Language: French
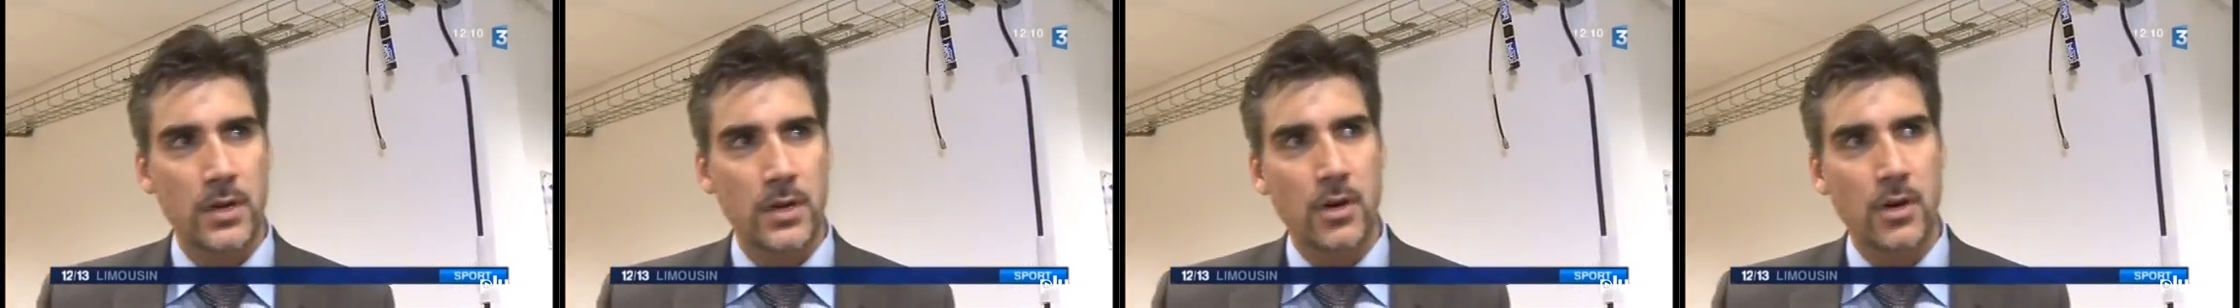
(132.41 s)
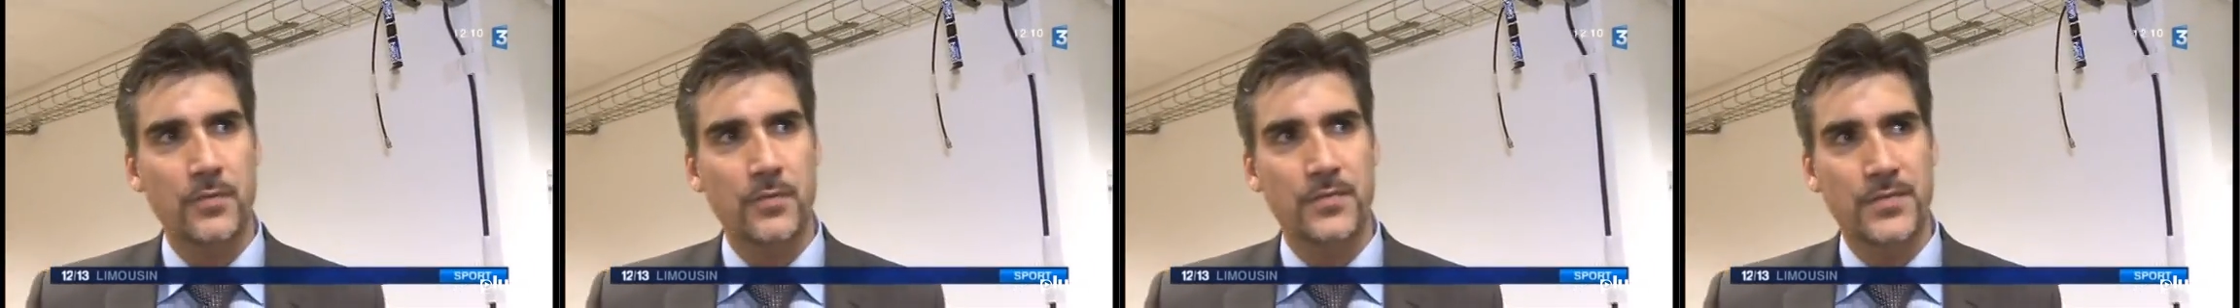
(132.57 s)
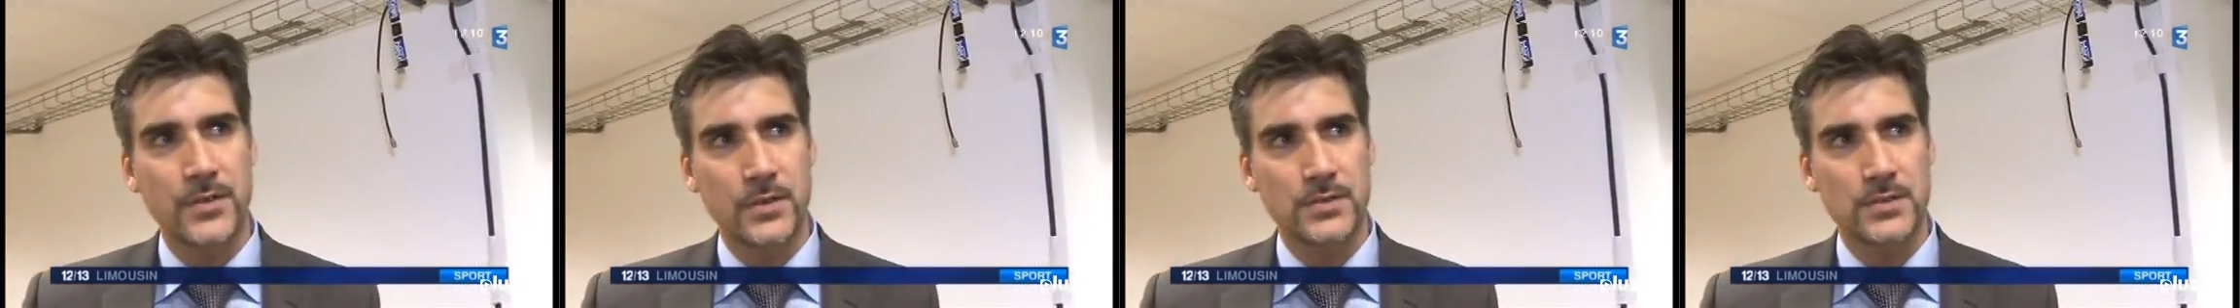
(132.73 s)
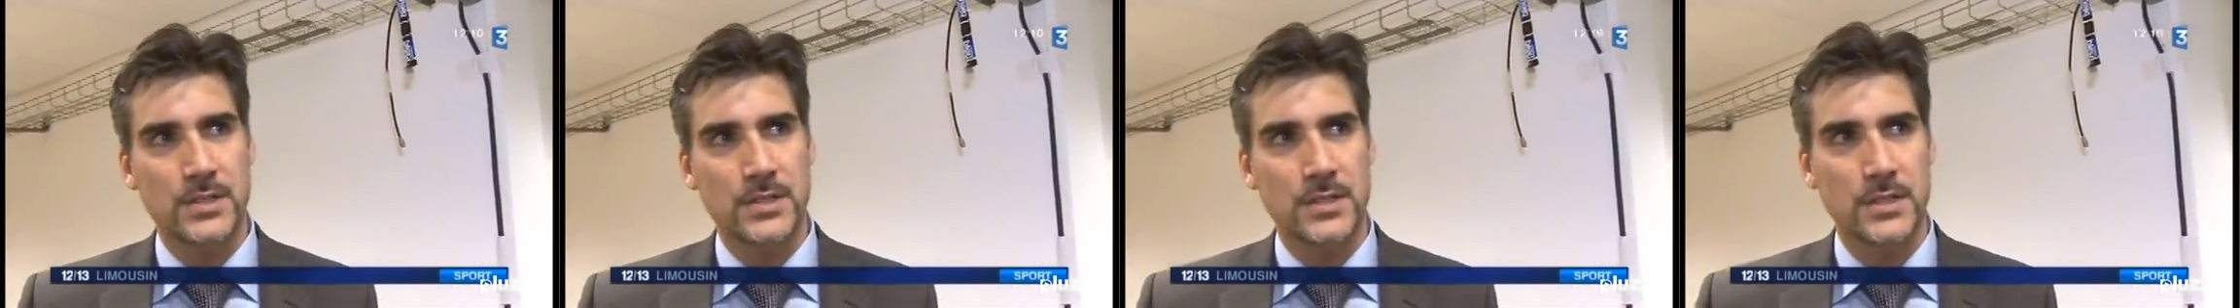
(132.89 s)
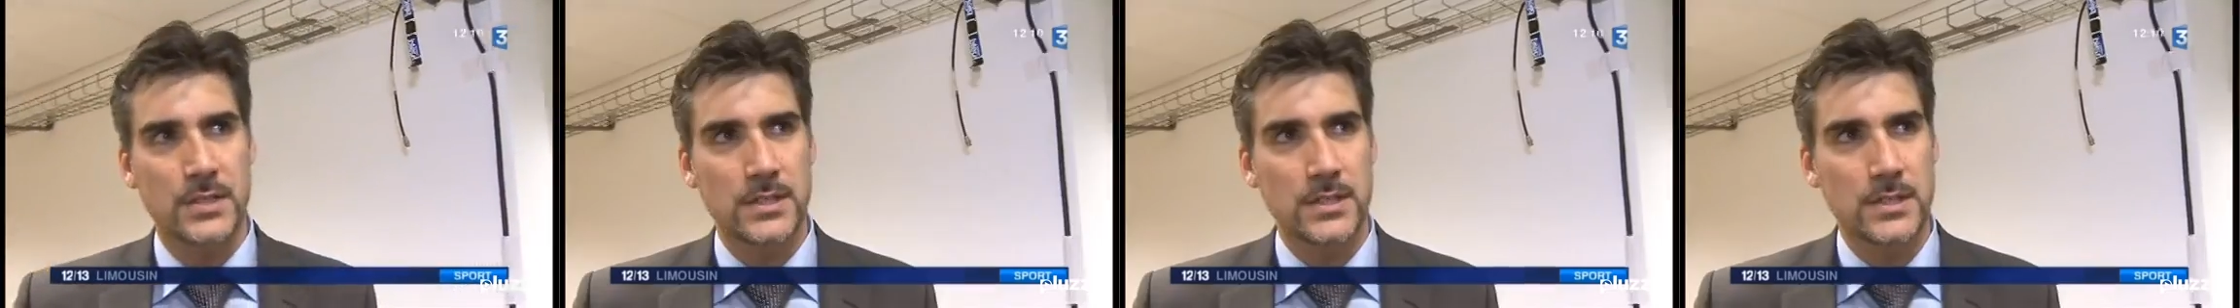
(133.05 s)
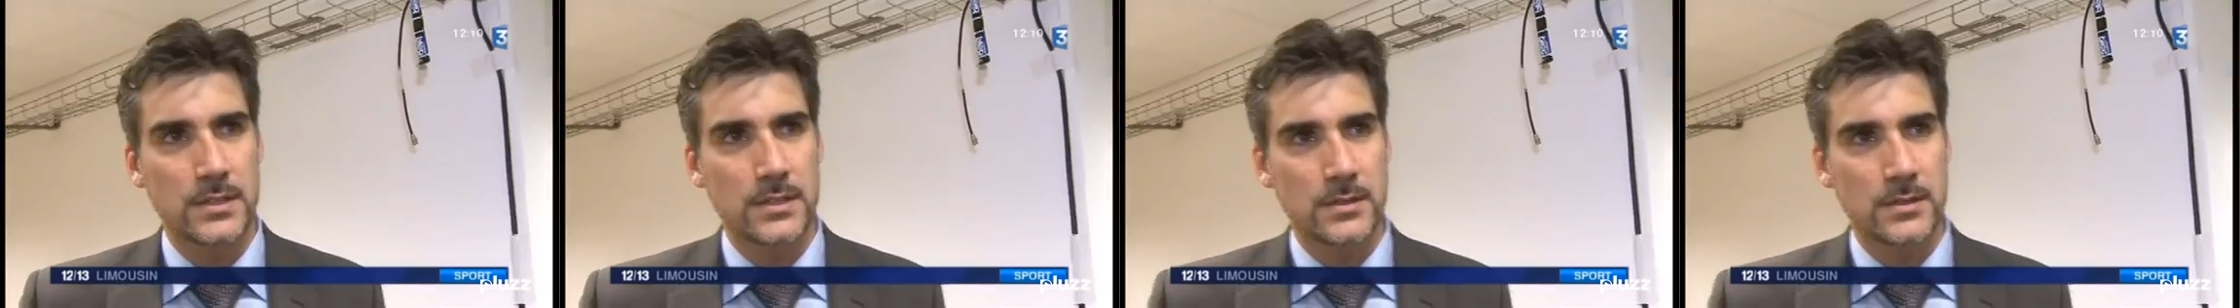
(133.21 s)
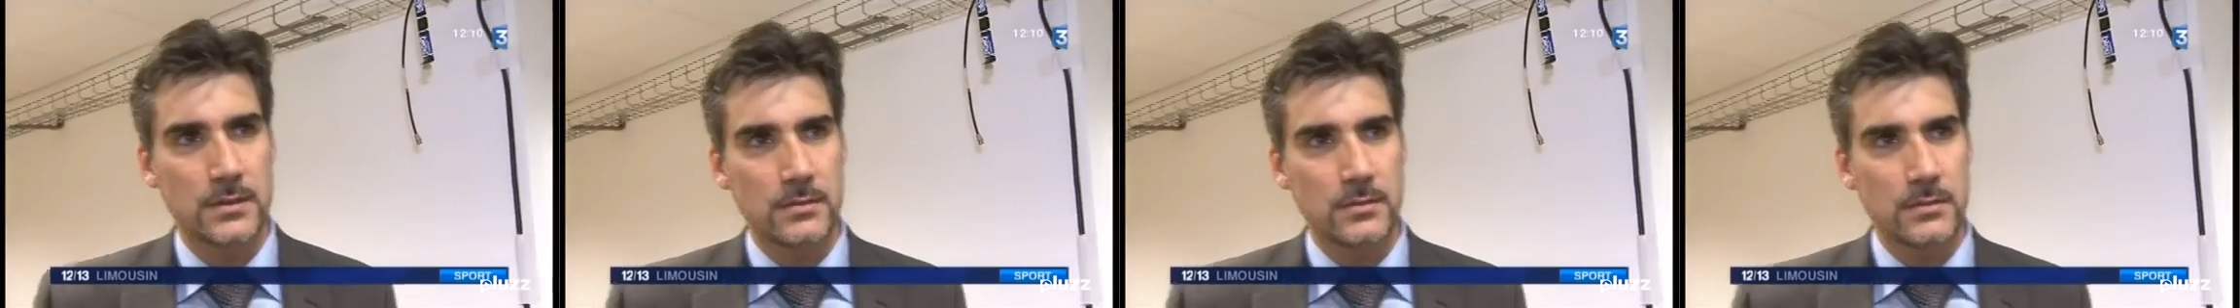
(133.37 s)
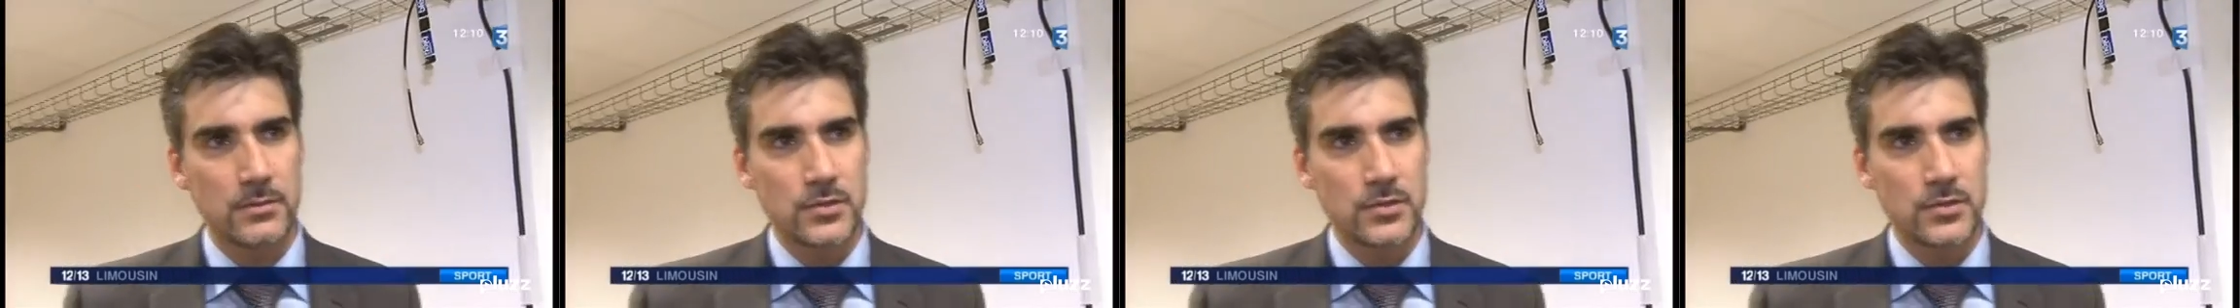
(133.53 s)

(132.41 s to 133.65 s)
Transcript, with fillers: confiance et euh,